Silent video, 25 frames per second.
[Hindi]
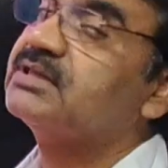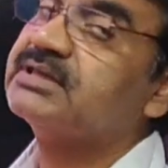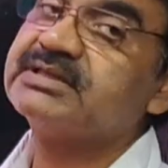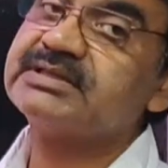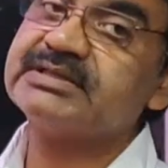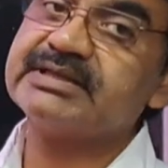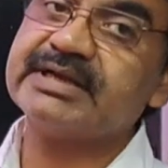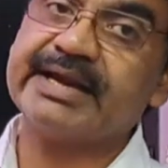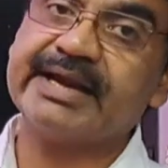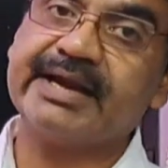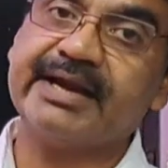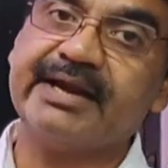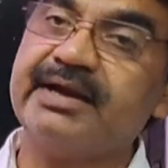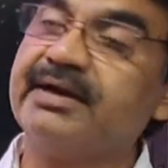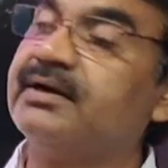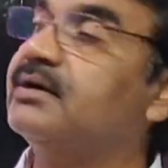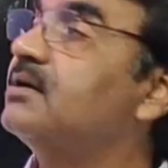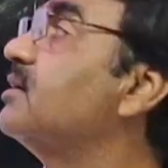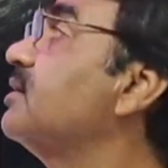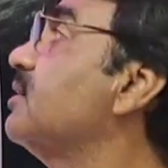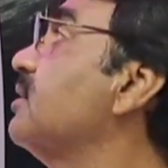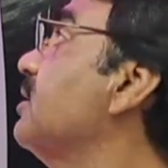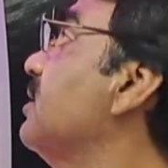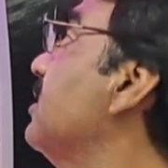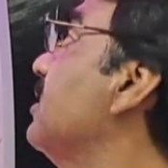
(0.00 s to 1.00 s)
सिक्स
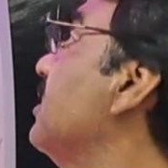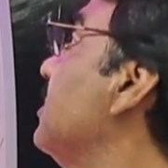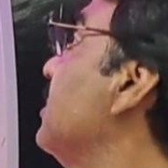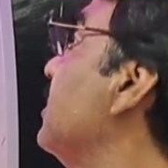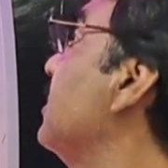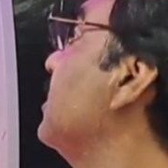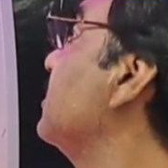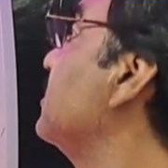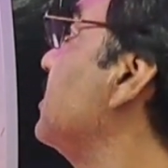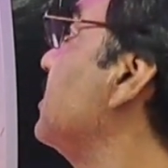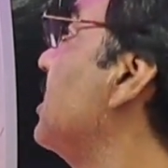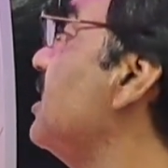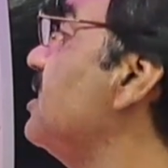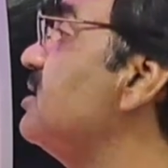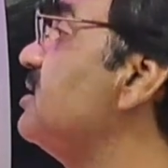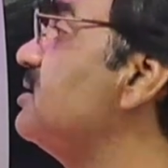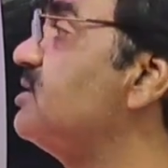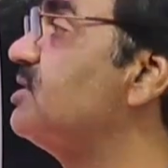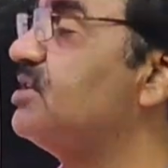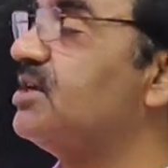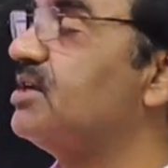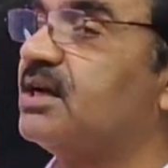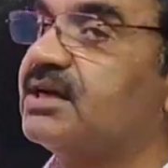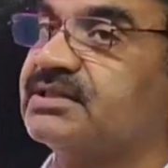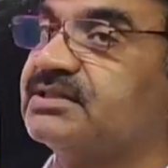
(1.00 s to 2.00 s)
एट
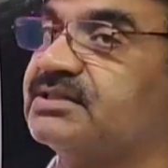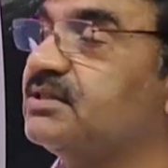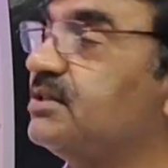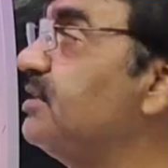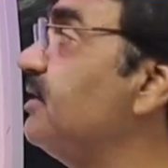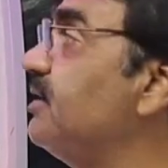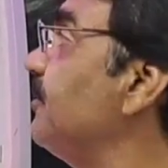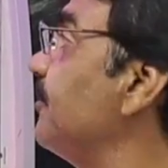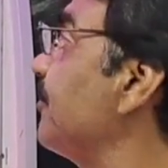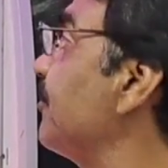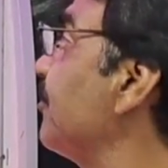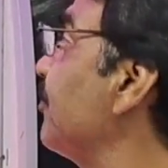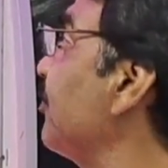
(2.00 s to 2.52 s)
इकतालीस छियासी